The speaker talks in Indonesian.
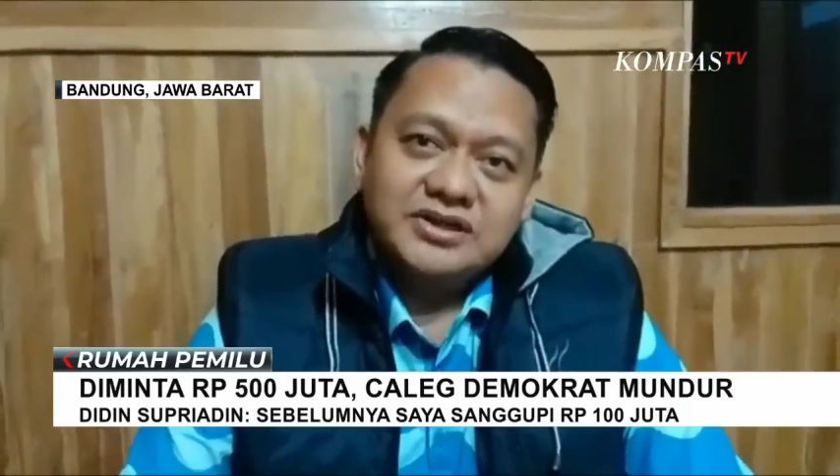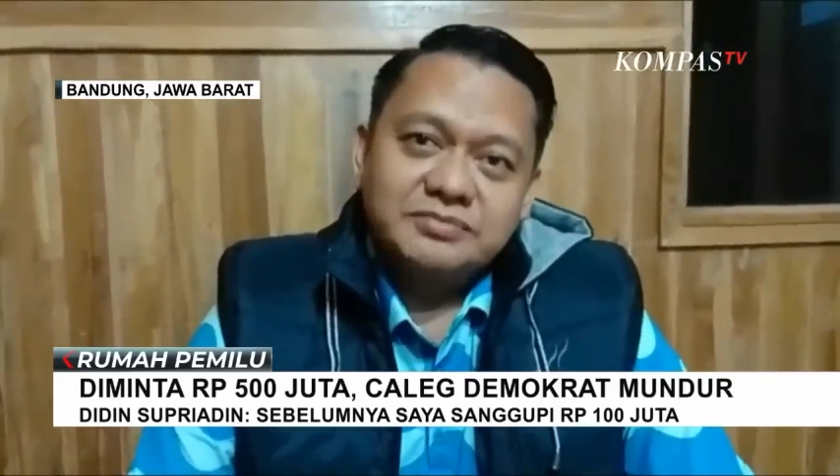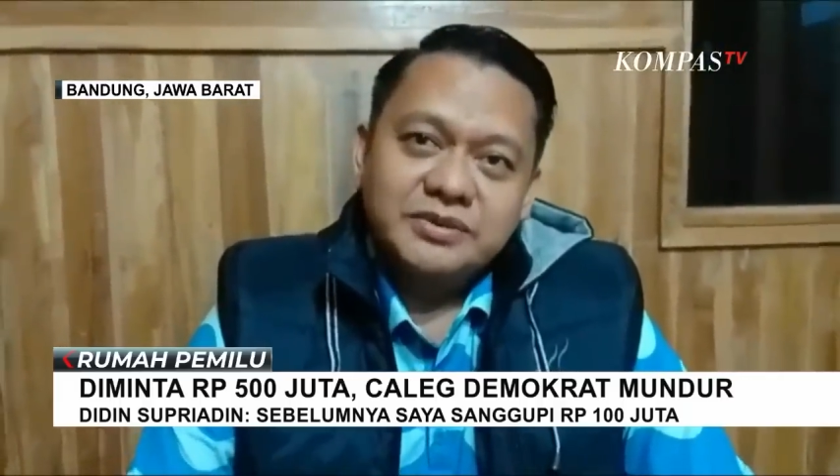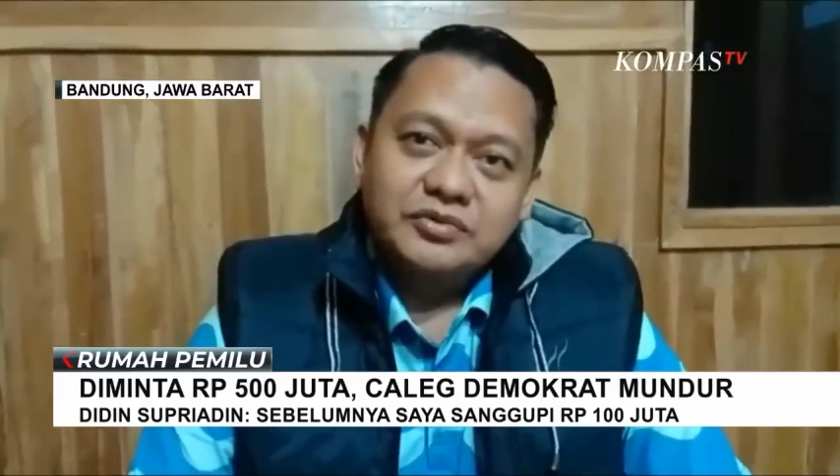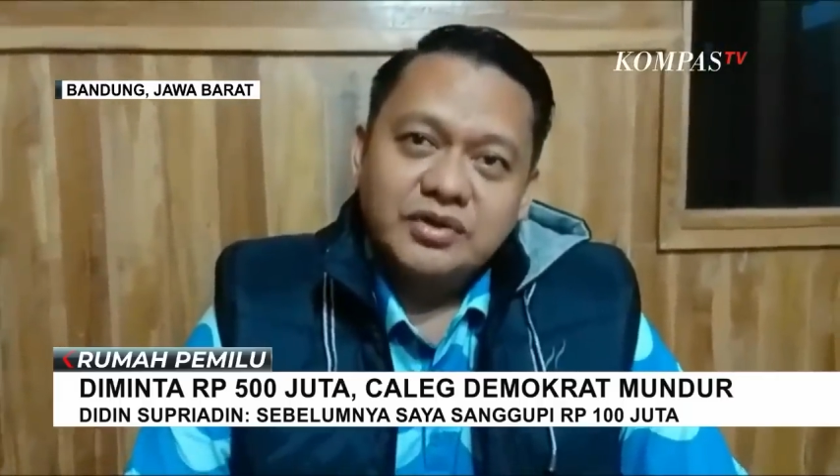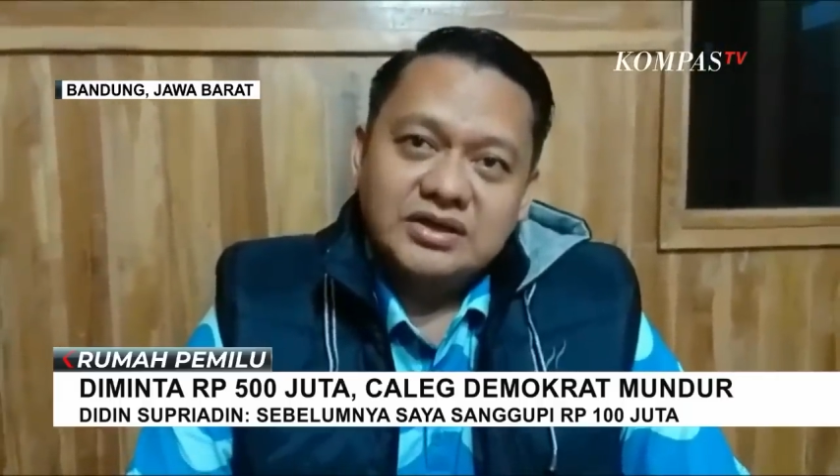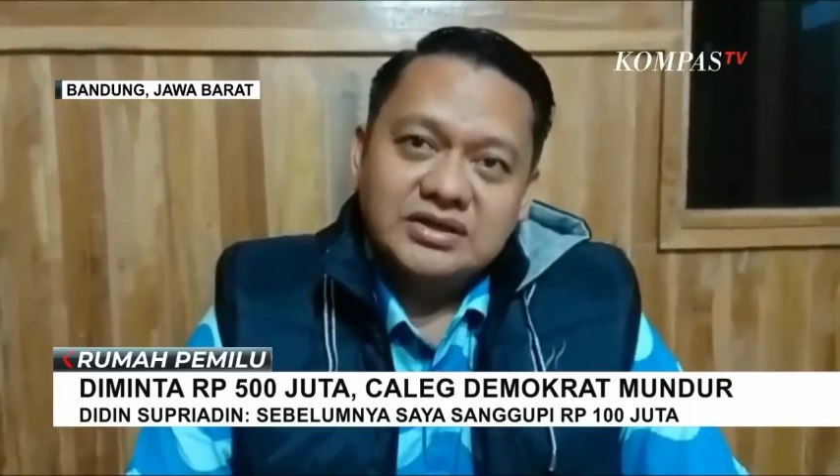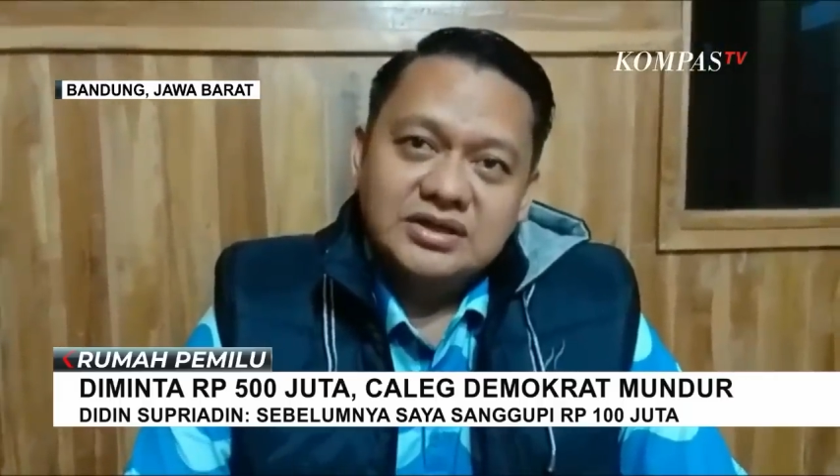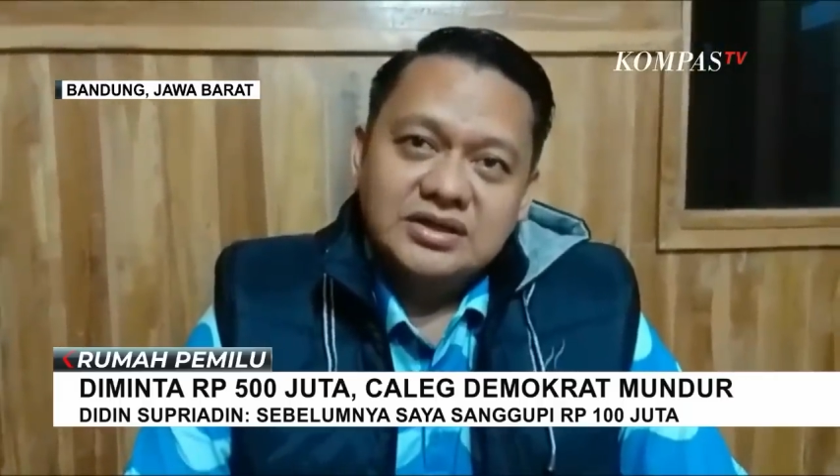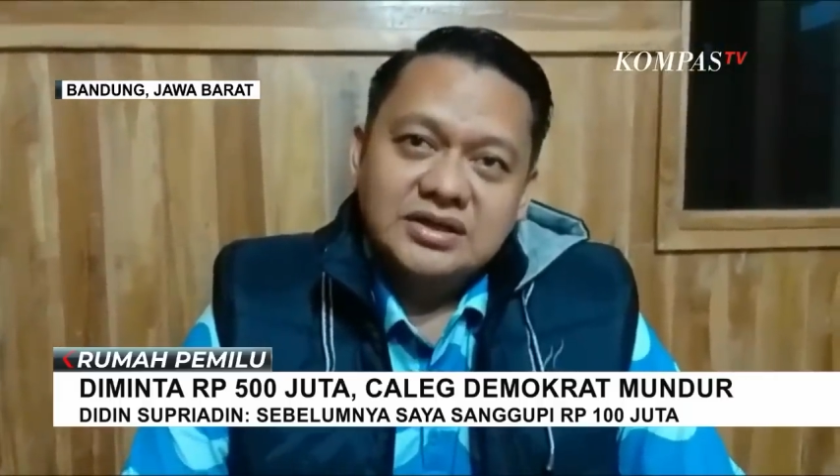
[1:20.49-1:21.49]

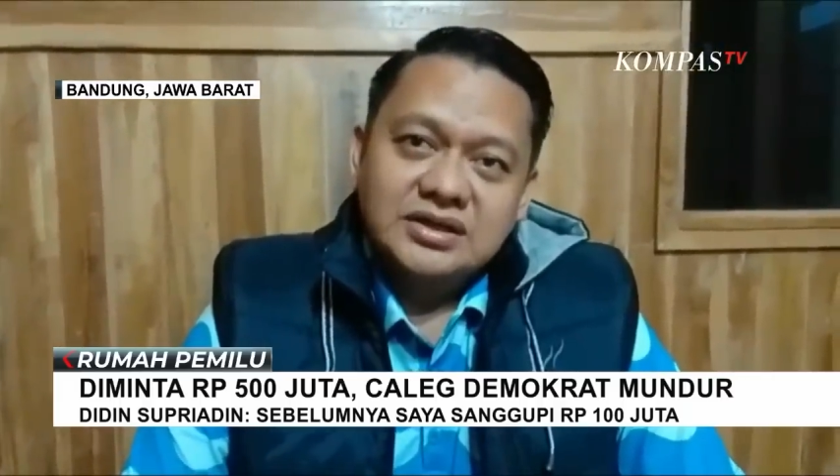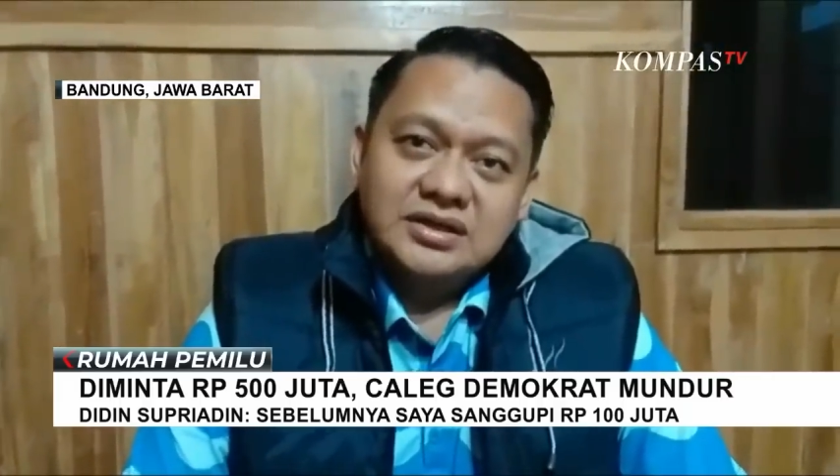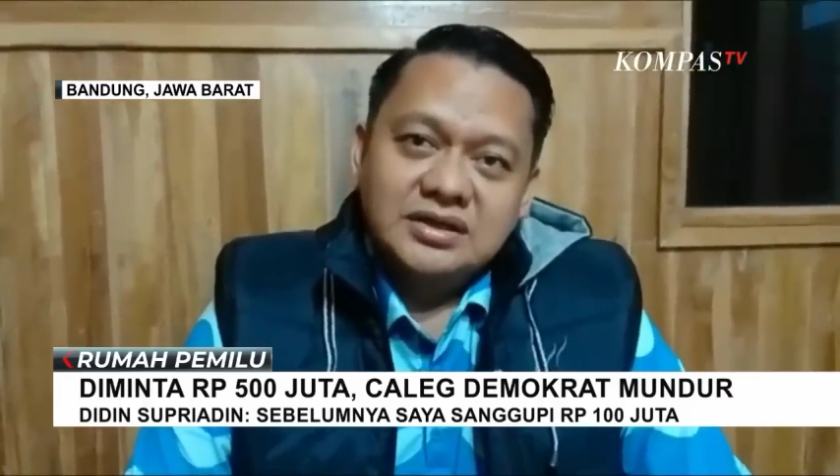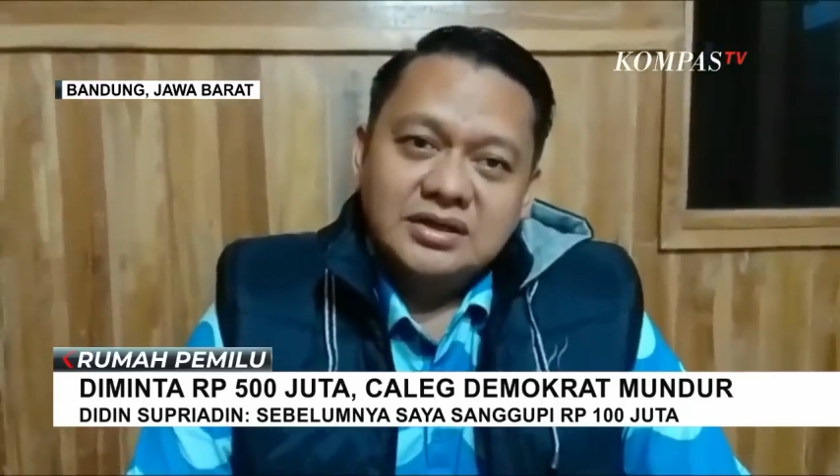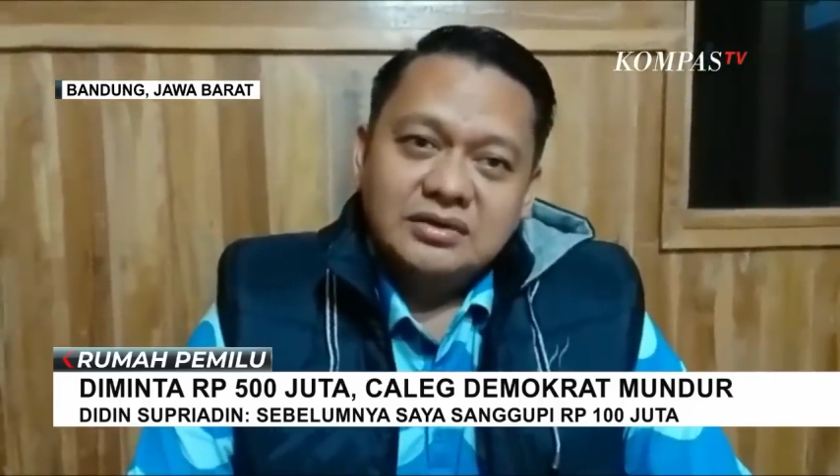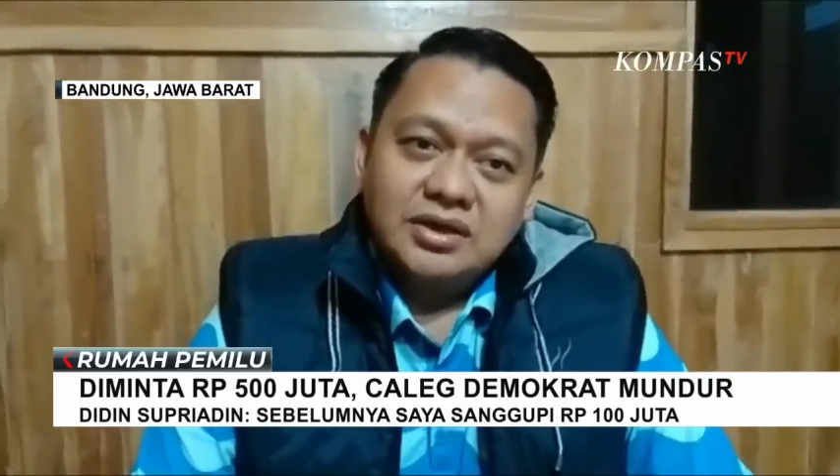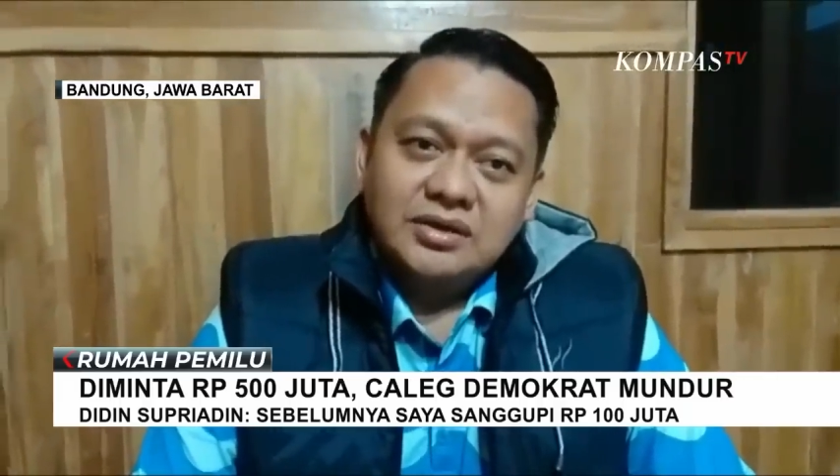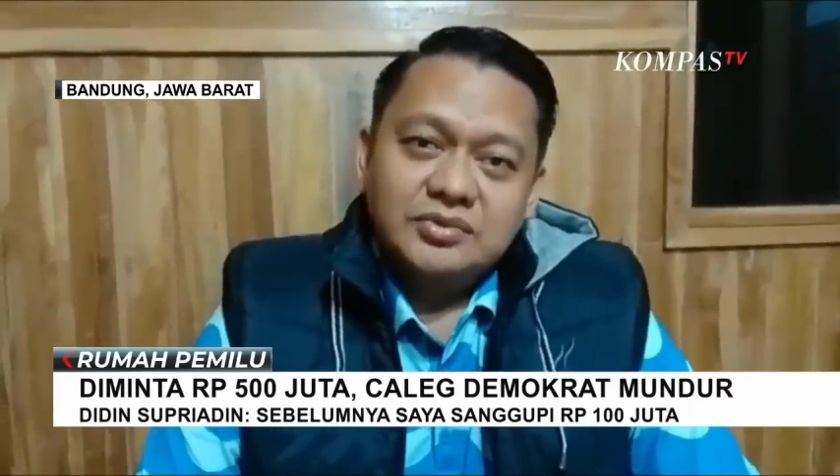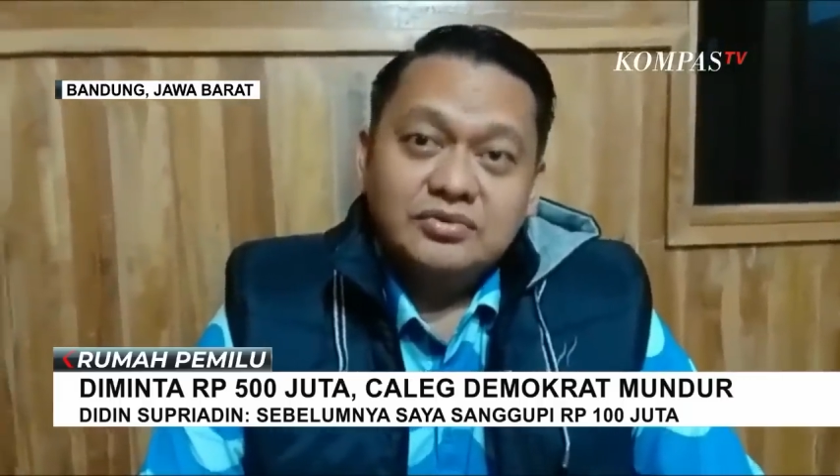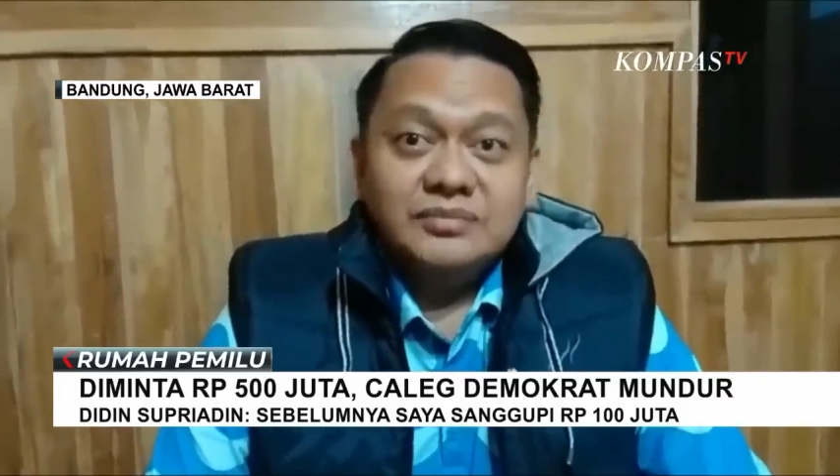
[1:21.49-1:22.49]
Februari
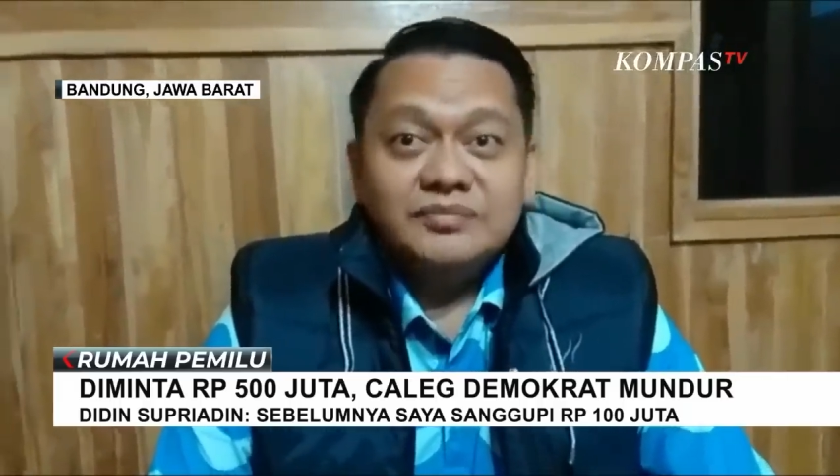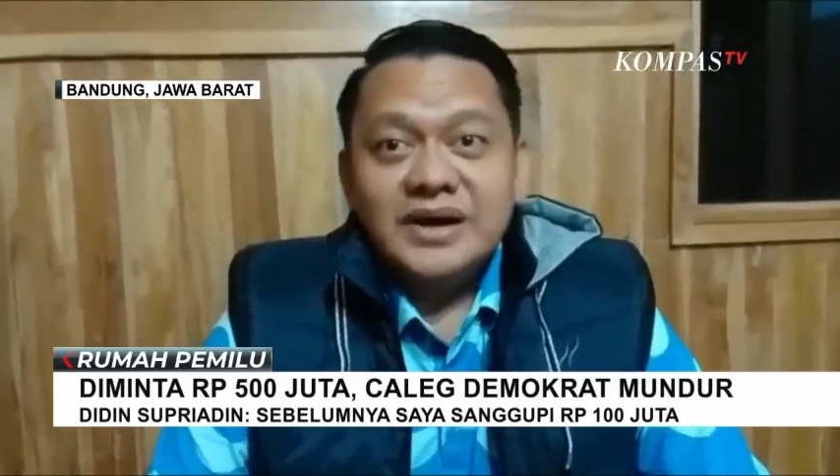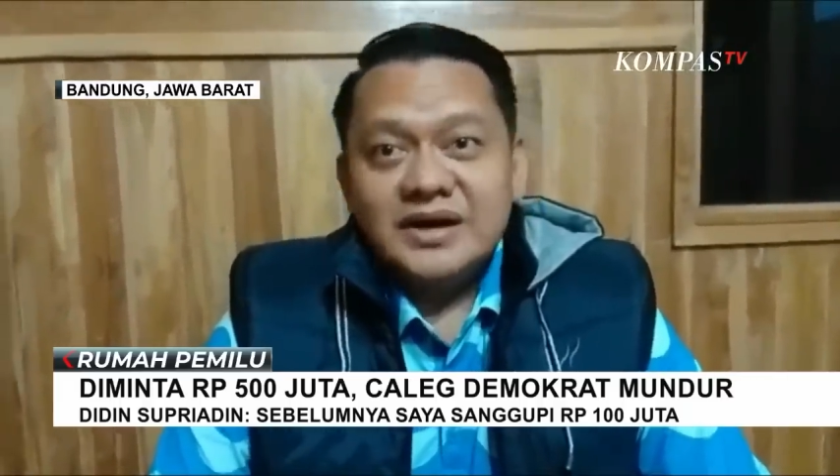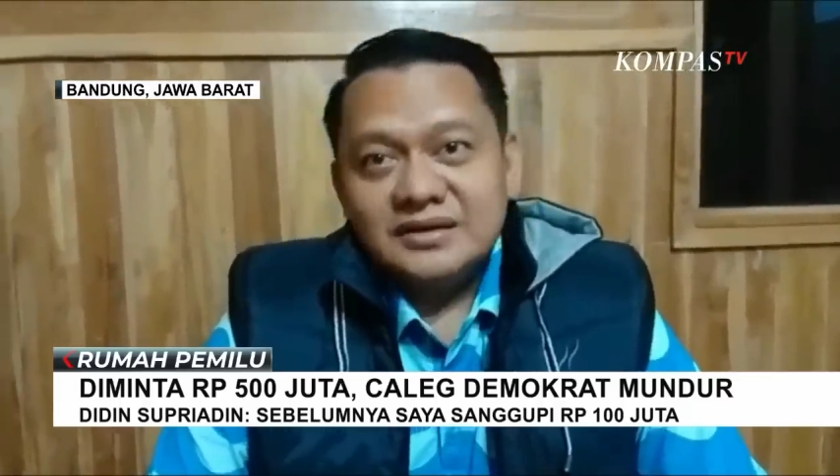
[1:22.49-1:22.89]
2024